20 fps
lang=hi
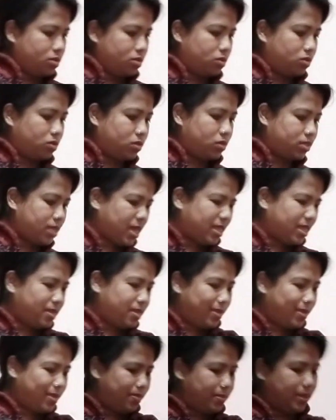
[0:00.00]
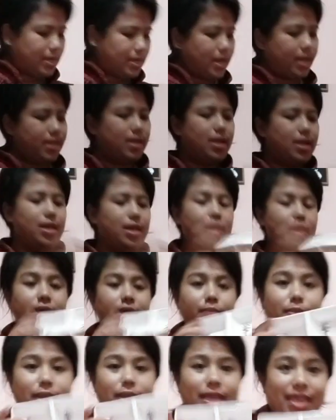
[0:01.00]
और ज़्यादा मैंने मिठाइयाँ ली एक
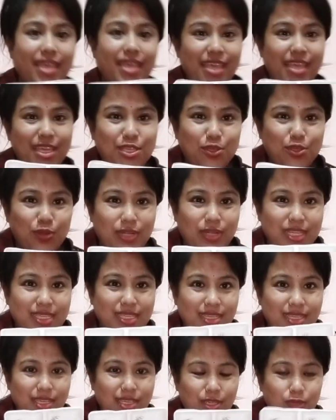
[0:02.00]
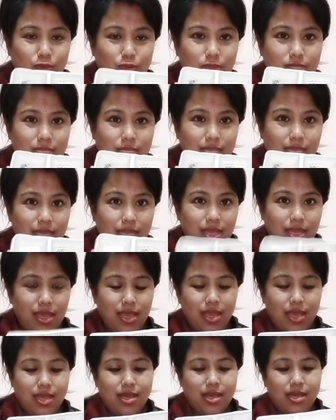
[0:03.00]
मैंने ये छोटी सी क्यूट सी
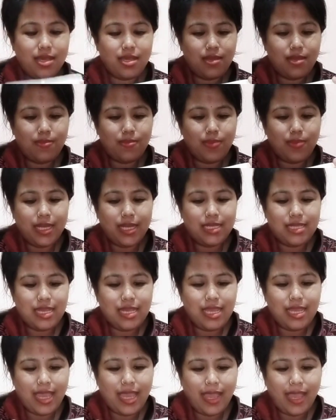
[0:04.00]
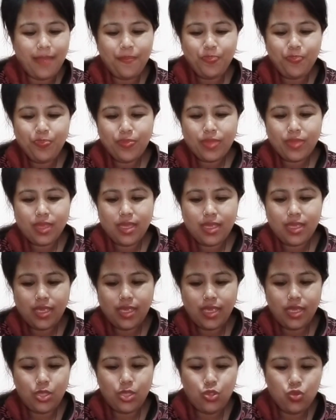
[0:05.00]
प्लेट ली है
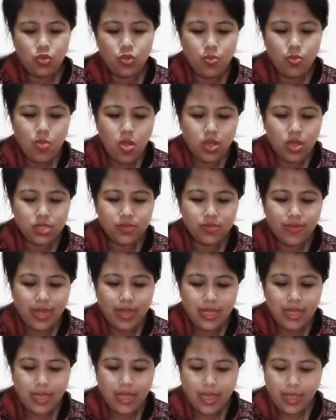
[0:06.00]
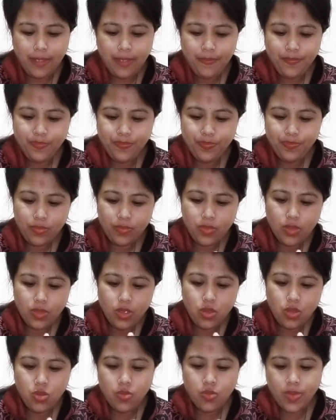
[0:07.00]
ये दो बॉक्स वाली है
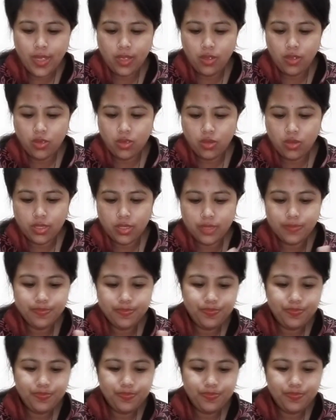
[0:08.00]
ओ माय गॉड